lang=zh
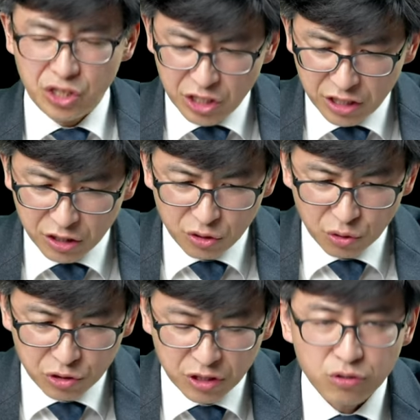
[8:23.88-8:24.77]
一个
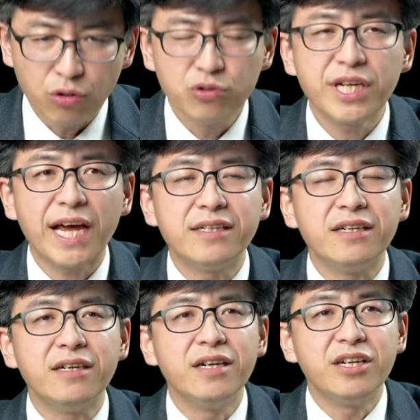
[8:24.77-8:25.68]
有神同在
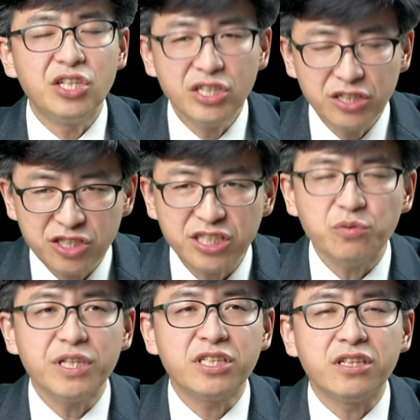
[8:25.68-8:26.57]
的，一个敬
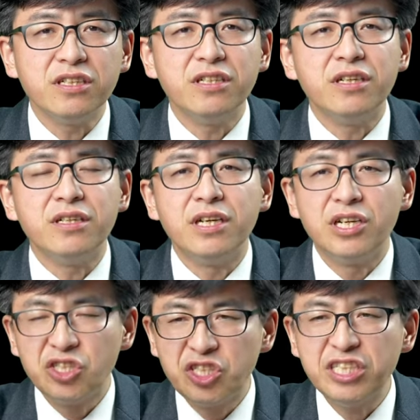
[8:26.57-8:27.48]
畏神的人，
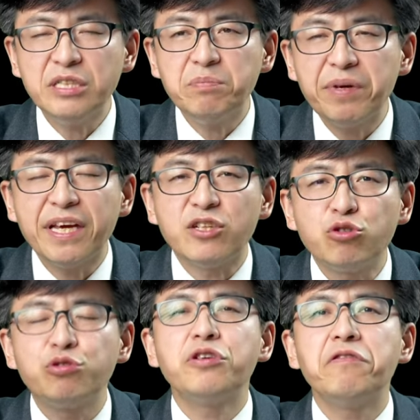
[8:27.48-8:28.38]
即便
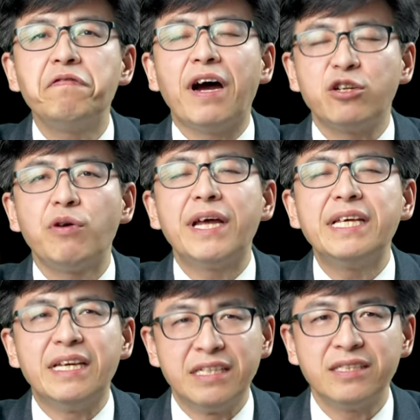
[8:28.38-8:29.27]
缺乏专
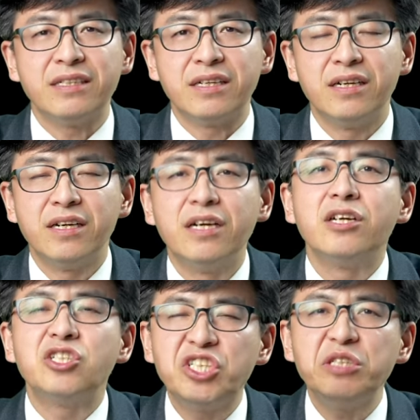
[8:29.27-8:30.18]
业性，
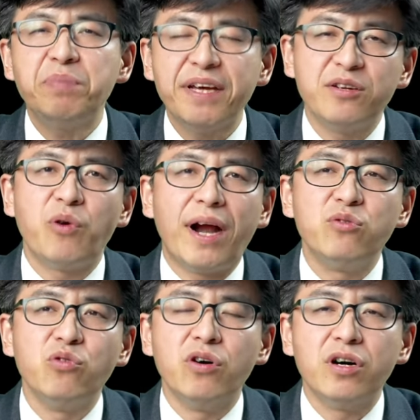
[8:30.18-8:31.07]
即便软
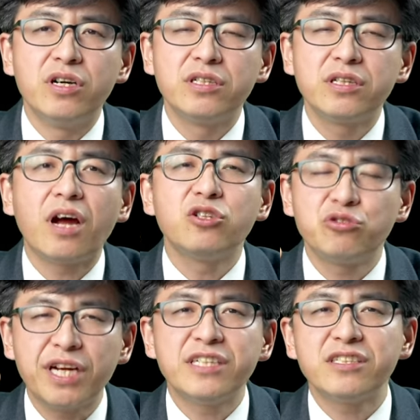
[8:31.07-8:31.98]
弱。当然，
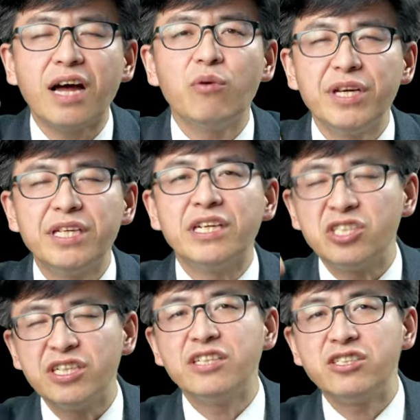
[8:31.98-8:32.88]
虽然是大卫，也
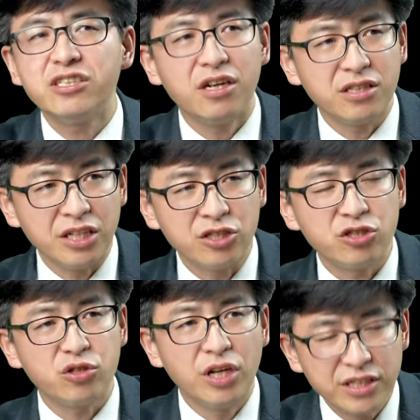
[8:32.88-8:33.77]
是年轻哈，也
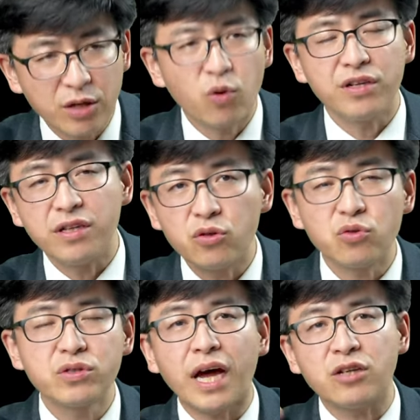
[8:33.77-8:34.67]
是在旷野当
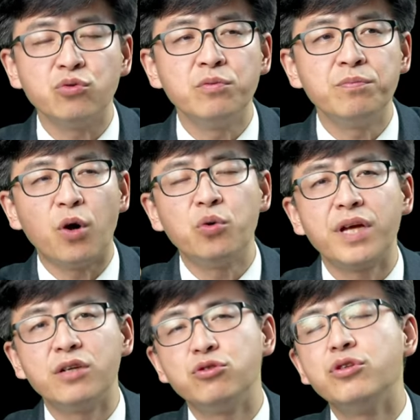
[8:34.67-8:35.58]
中打熊、保护
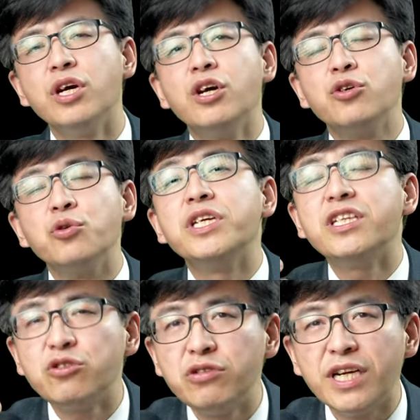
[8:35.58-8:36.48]
羊群，有一
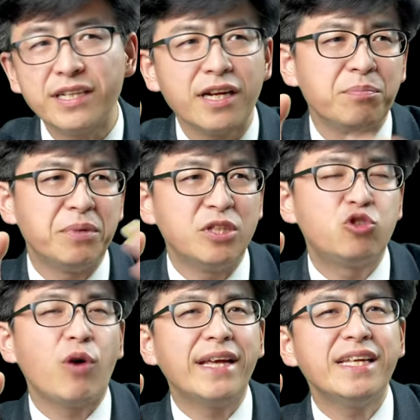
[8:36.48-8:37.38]
定训练，但是比
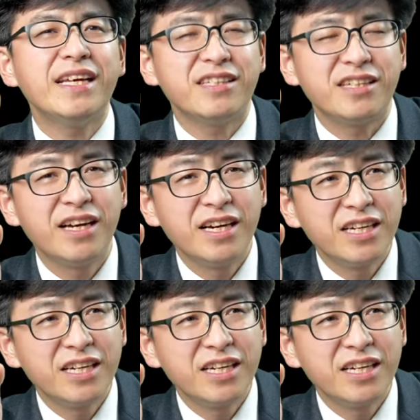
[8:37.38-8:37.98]
专业的